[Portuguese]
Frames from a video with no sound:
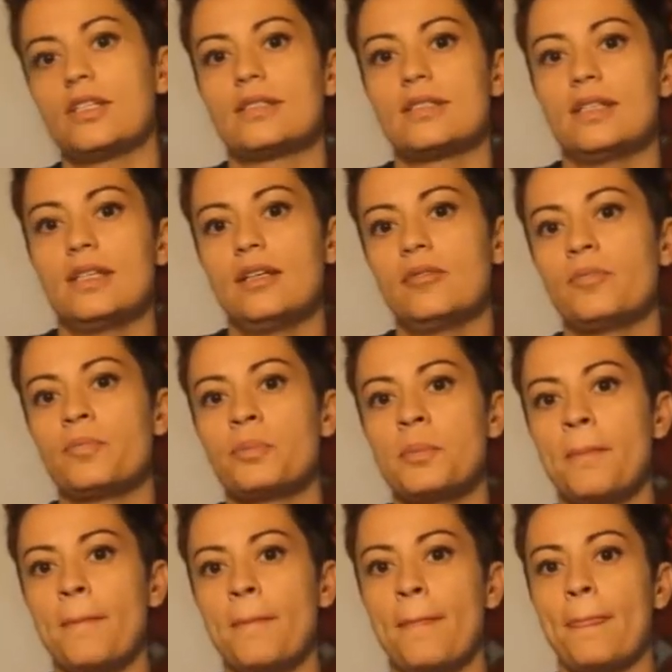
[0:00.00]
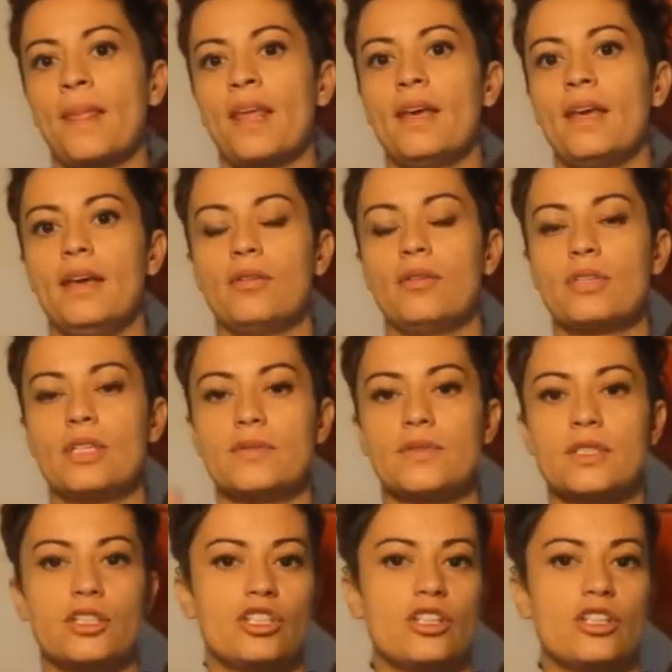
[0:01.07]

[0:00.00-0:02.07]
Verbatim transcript: assim. É, não sei se vocês já